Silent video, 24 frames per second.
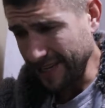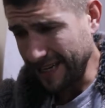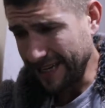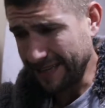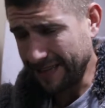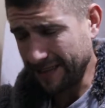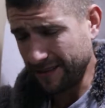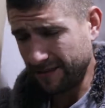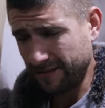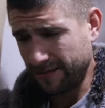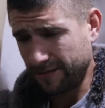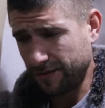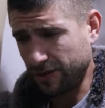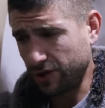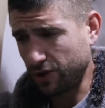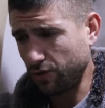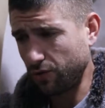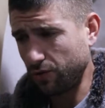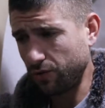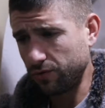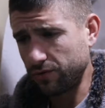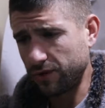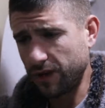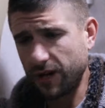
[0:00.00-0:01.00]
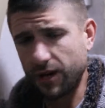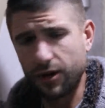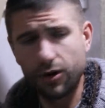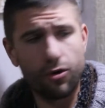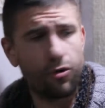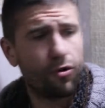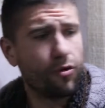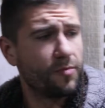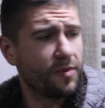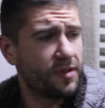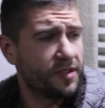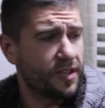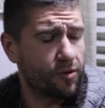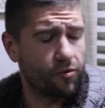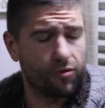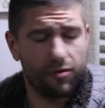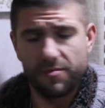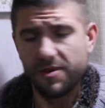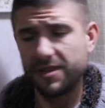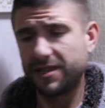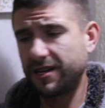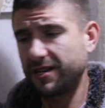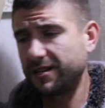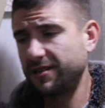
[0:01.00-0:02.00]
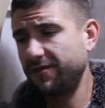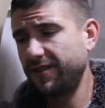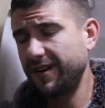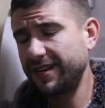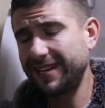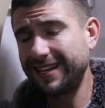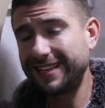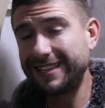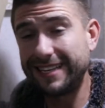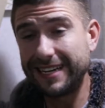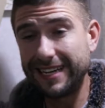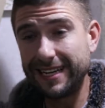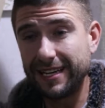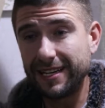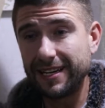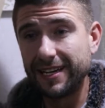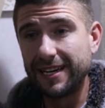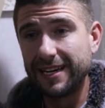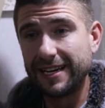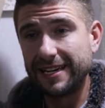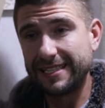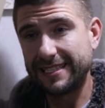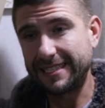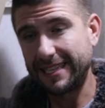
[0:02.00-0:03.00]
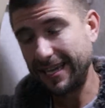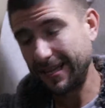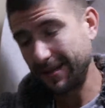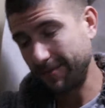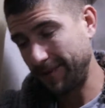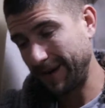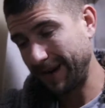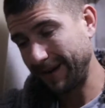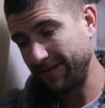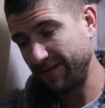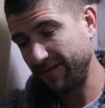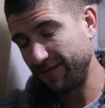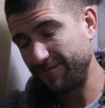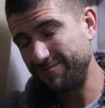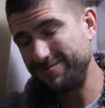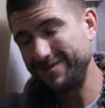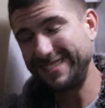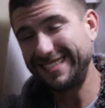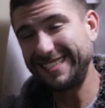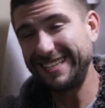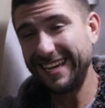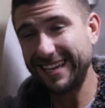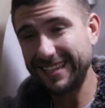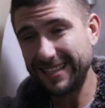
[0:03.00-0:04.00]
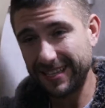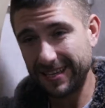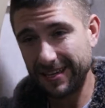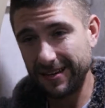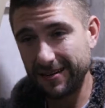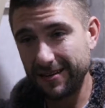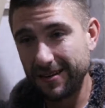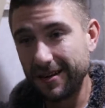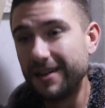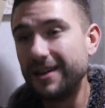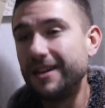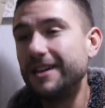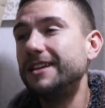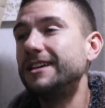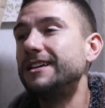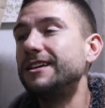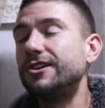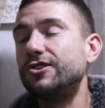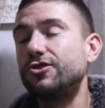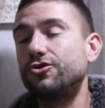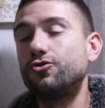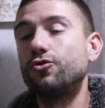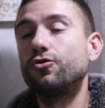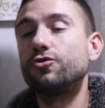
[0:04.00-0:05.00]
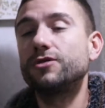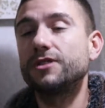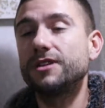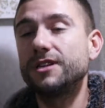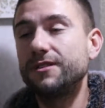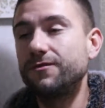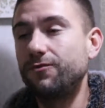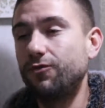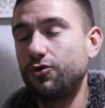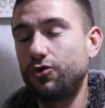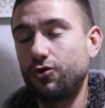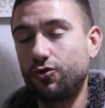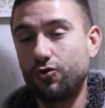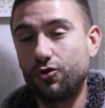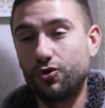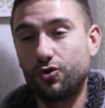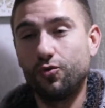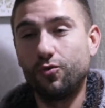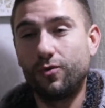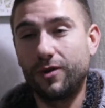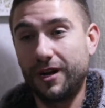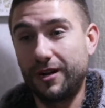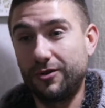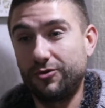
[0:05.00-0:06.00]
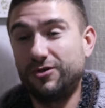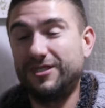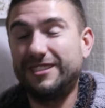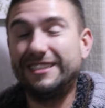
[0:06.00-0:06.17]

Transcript: Этот стол, он огромный такой, метра два на три, стоял прямо в беседке, и кто-то его тоже украл.